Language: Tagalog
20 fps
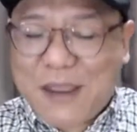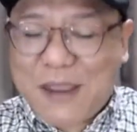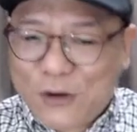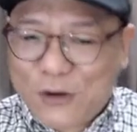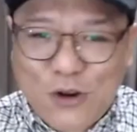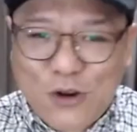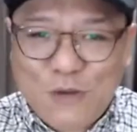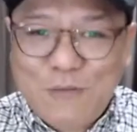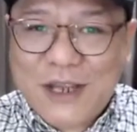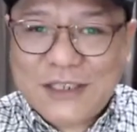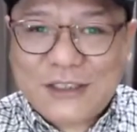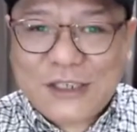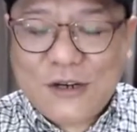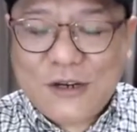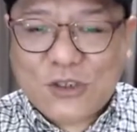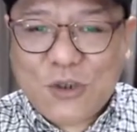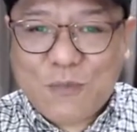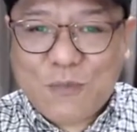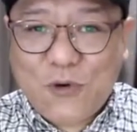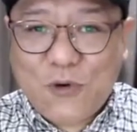Meron akong mga
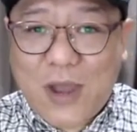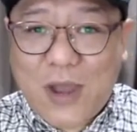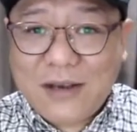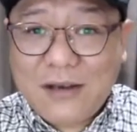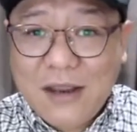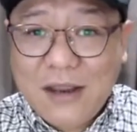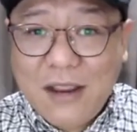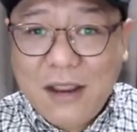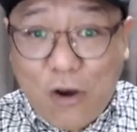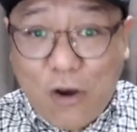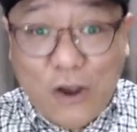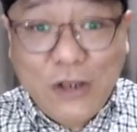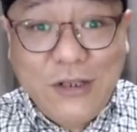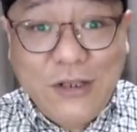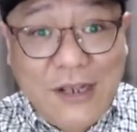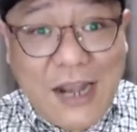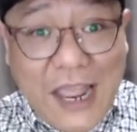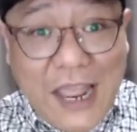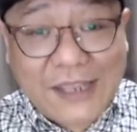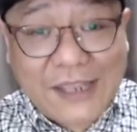sinusubukan
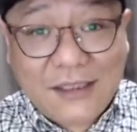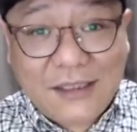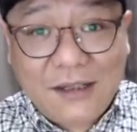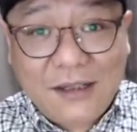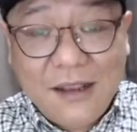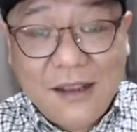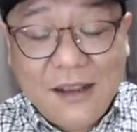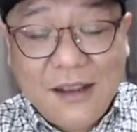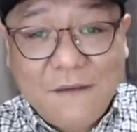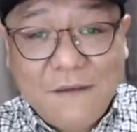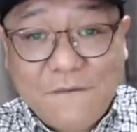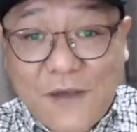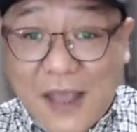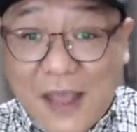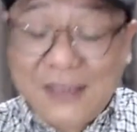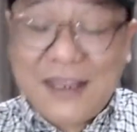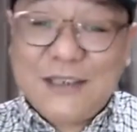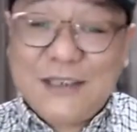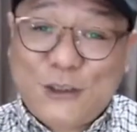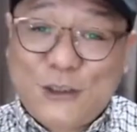online,
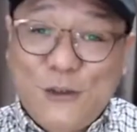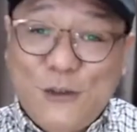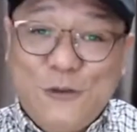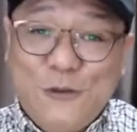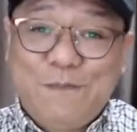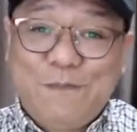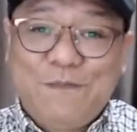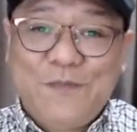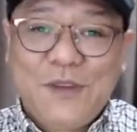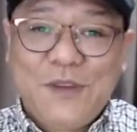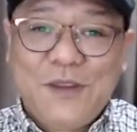via Zoom.